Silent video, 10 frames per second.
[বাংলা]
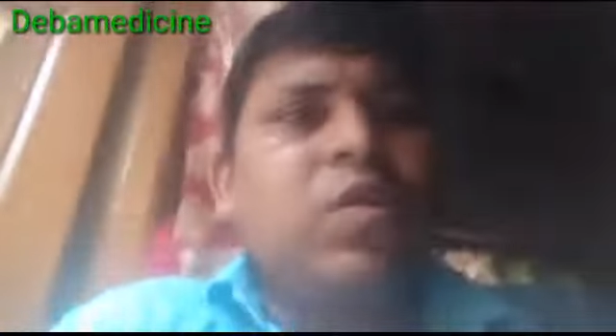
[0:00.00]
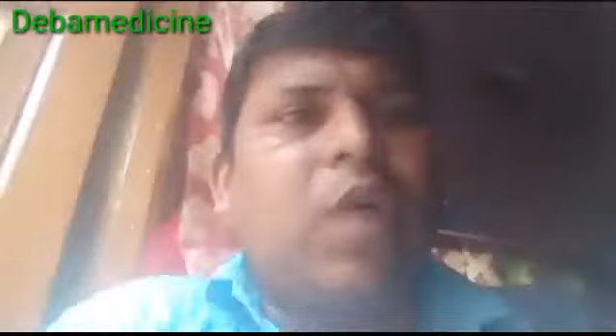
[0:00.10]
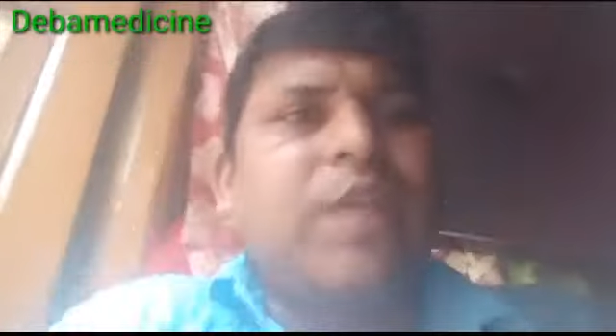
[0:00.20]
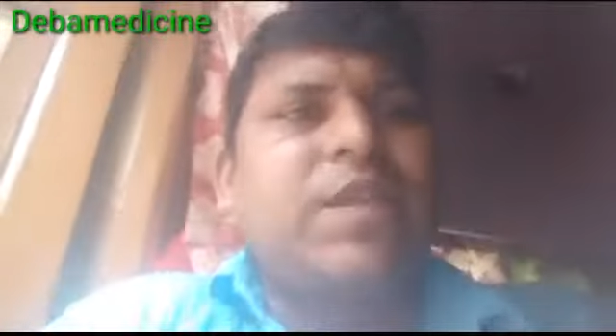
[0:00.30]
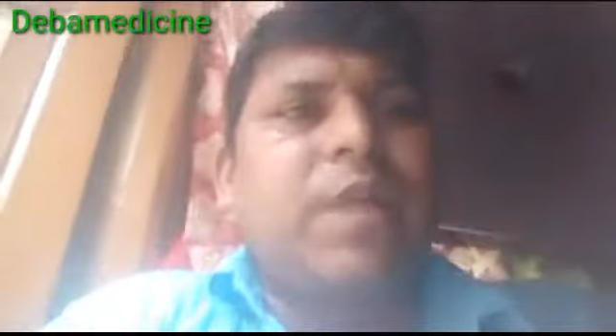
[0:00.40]

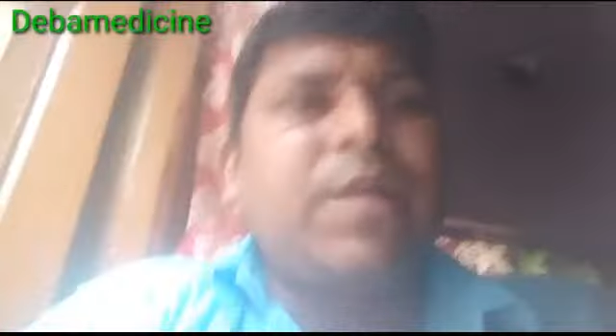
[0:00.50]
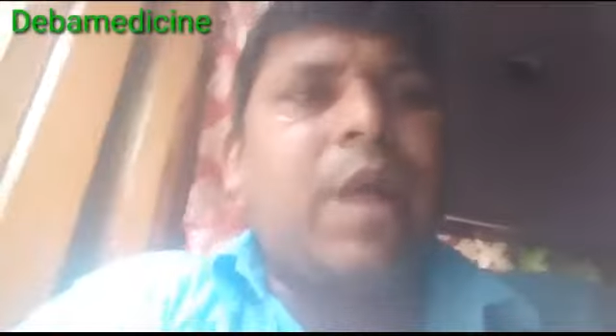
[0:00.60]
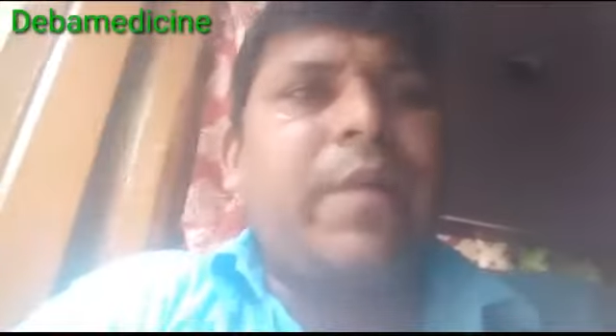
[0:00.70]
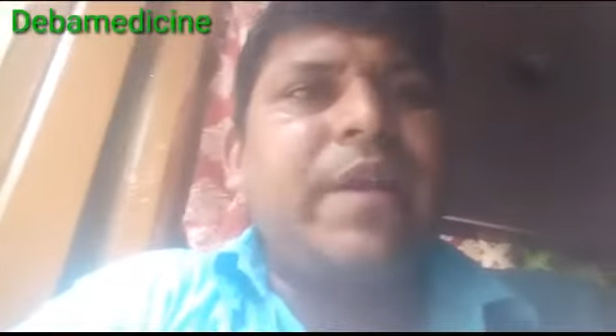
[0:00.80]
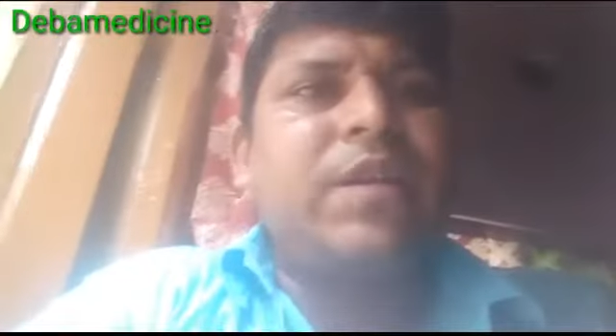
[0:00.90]
তো আজকে আমি
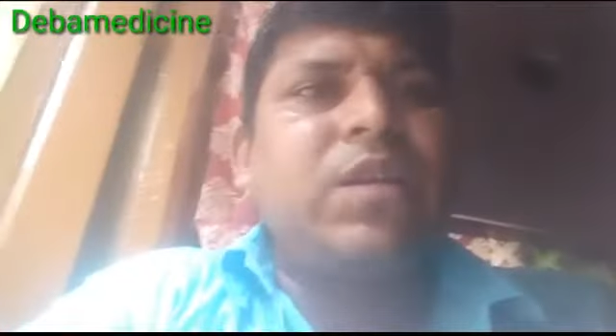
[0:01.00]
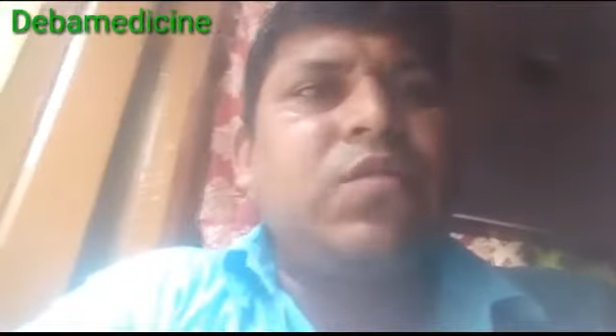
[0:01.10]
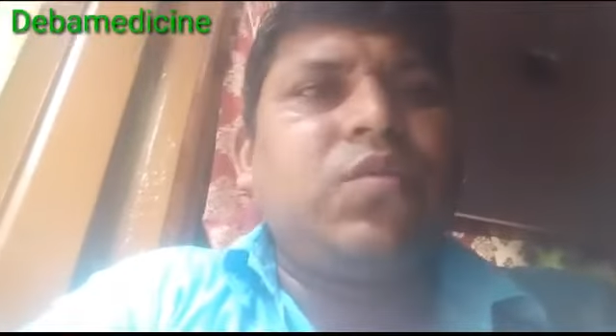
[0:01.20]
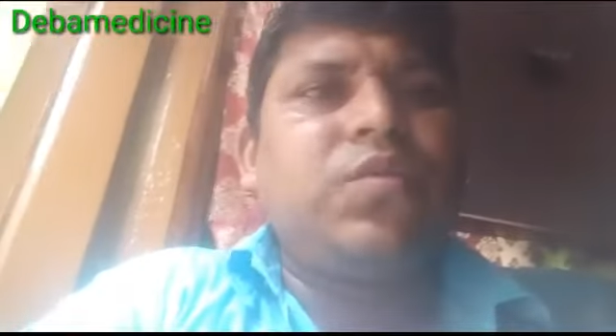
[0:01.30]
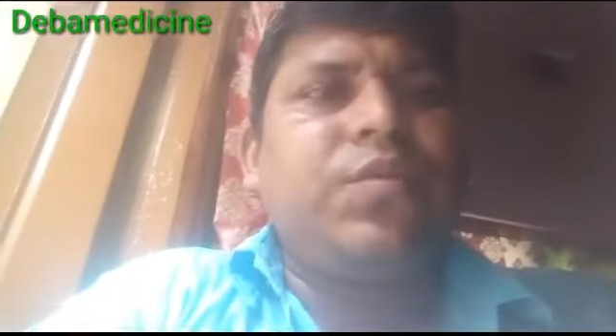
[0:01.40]
আবার একটি
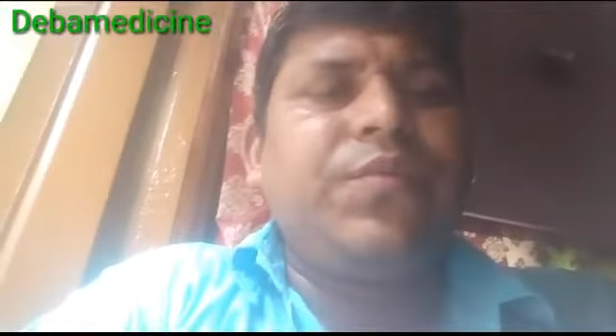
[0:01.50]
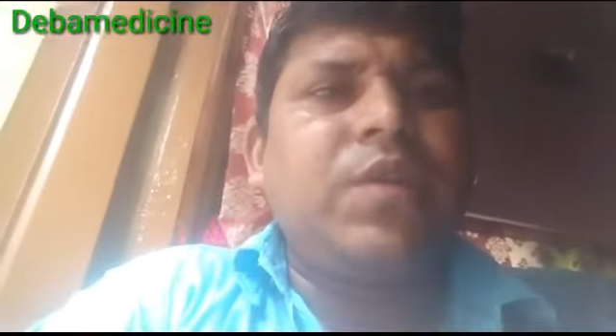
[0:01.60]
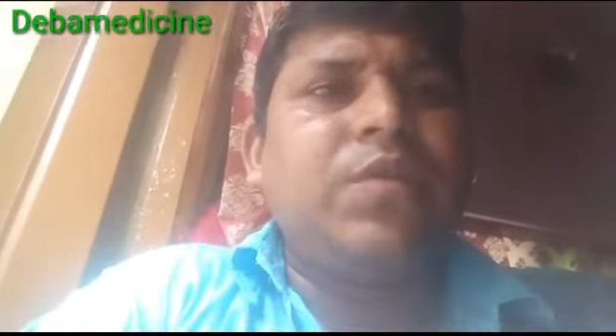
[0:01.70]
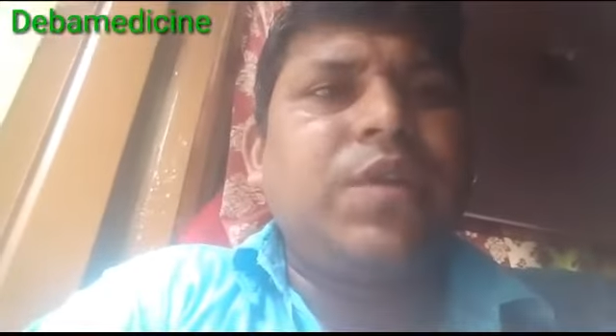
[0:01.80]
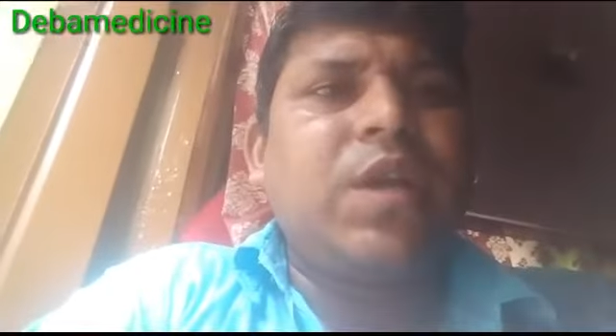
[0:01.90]
নতুন
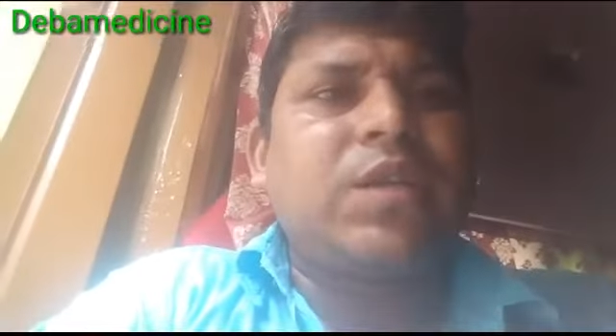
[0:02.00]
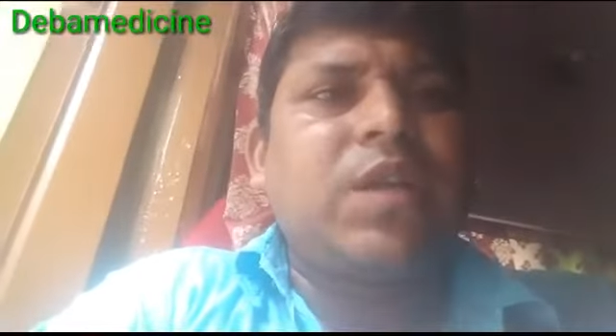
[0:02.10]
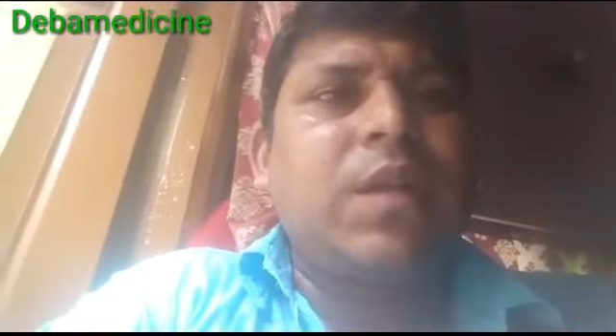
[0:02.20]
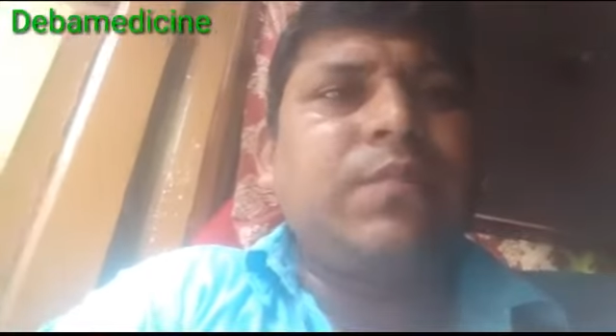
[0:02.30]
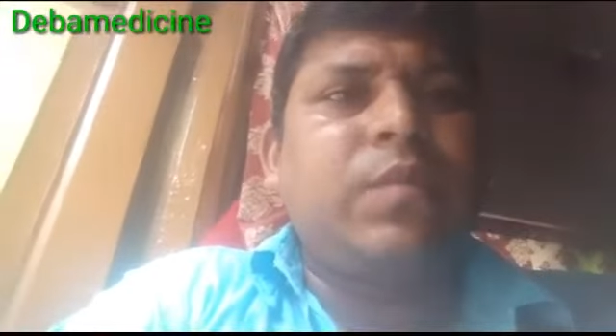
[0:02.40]
ভিডিও নিয়ে
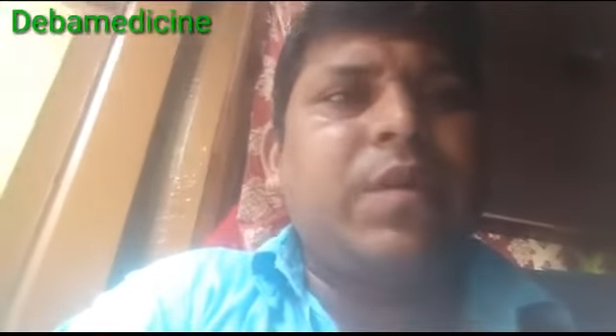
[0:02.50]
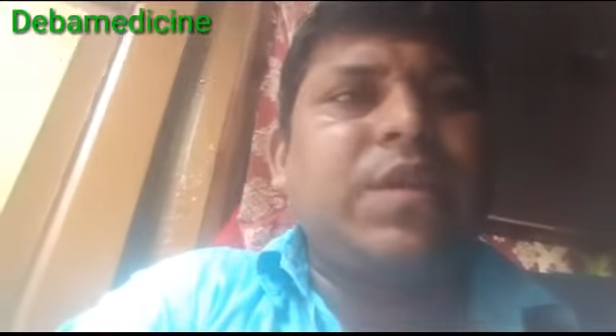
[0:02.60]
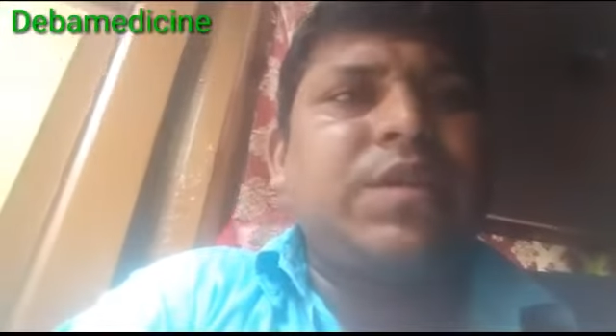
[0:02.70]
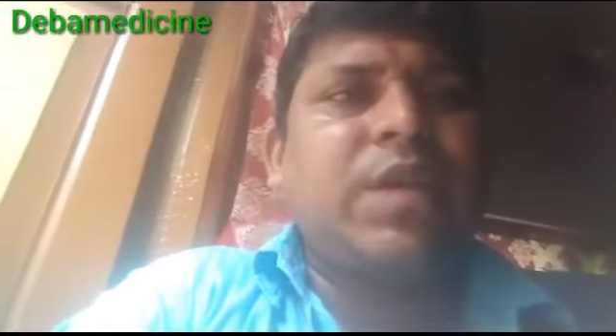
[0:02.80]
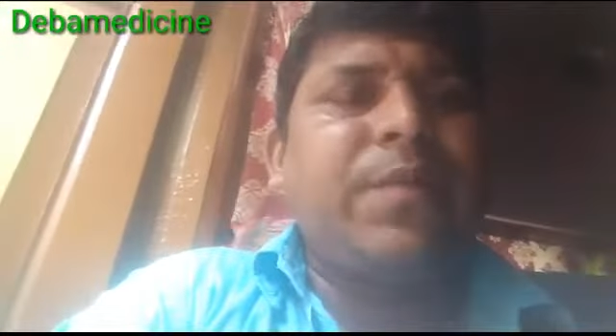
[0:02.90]
আসলাম
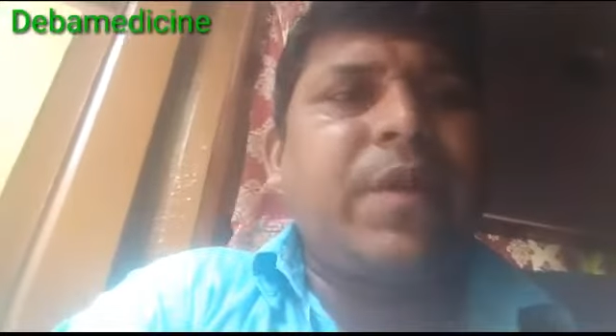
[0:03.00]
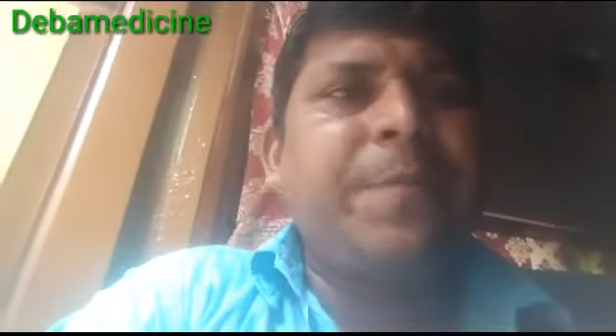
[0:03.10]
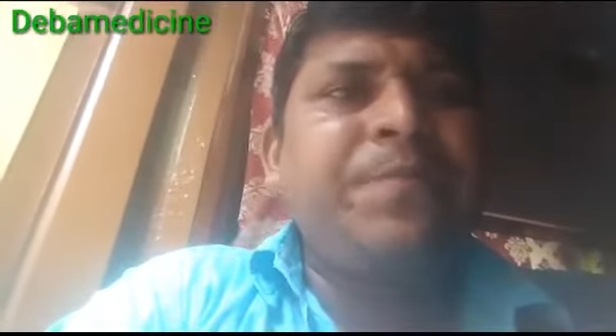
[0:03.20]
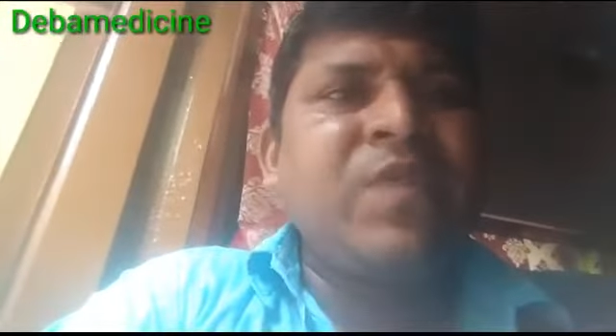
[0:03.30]
তোমাদের সামনে